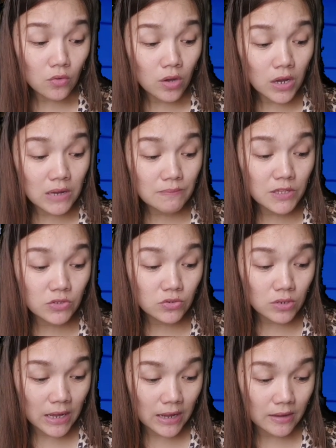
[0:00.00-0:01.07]
Kung alam
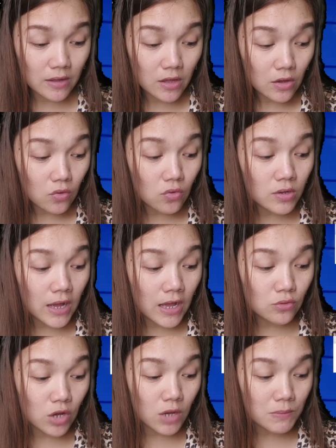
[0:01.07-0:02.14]
ninyo lang kung
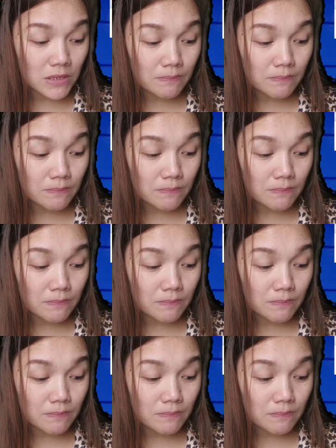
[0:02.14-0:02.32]
gaano kami